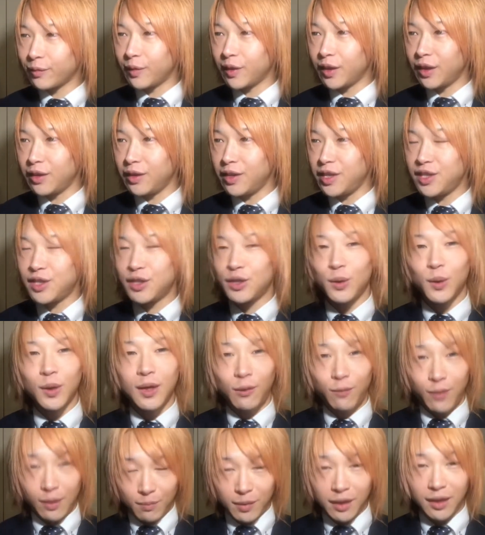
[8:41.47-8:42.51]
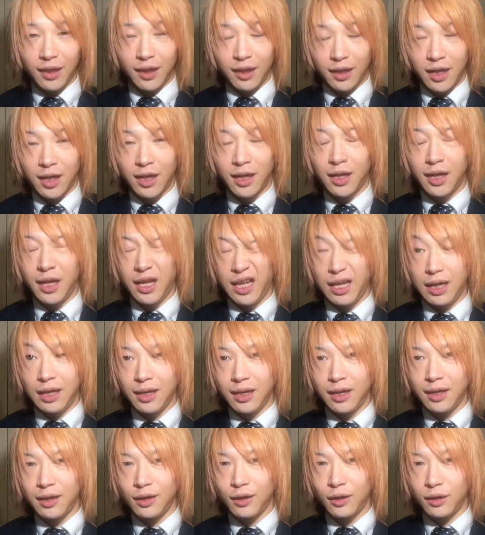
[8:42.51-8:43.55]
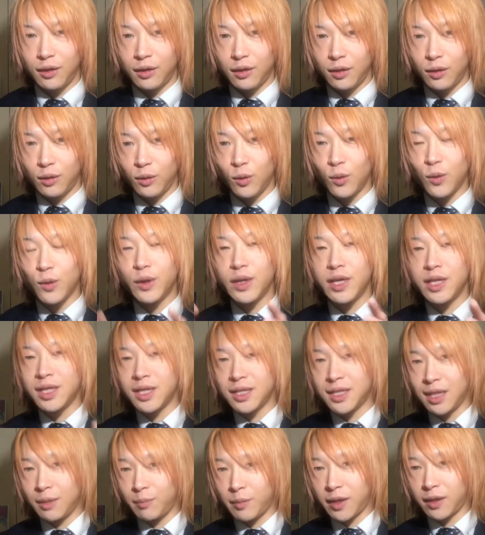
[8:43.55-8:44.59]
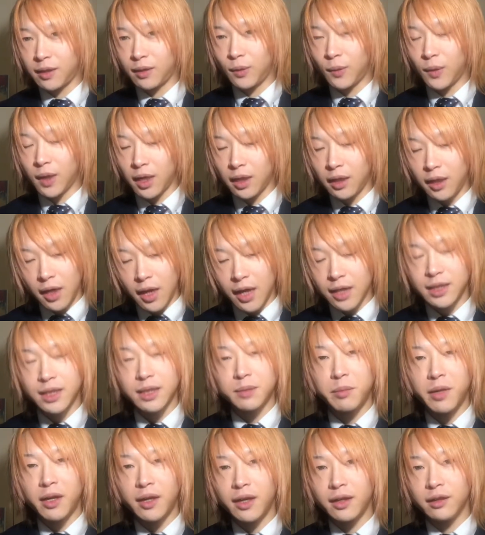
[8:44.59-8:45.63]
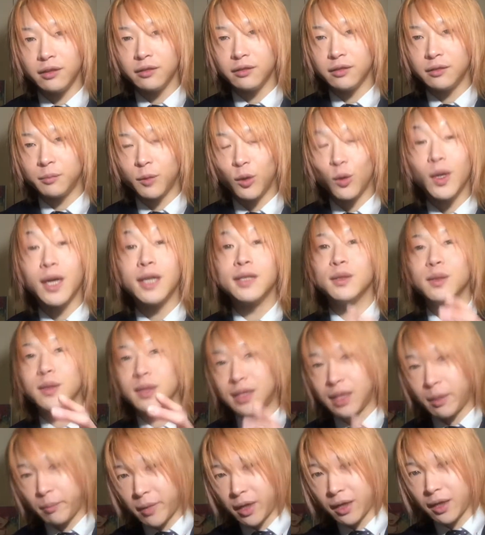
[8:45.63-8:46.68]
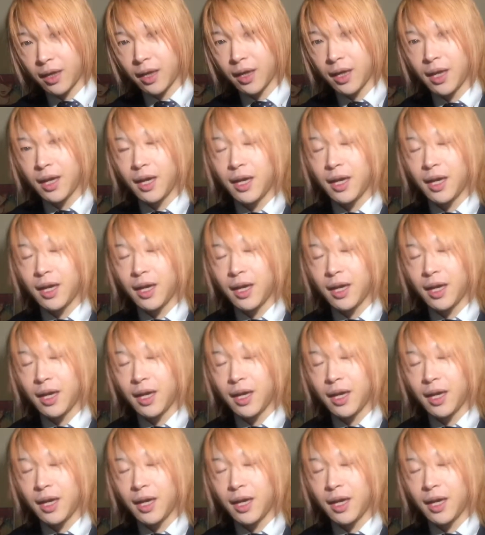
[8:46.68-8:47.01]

認知症カフェみたいな、ご高齢者様とかね集まれるご家族様が、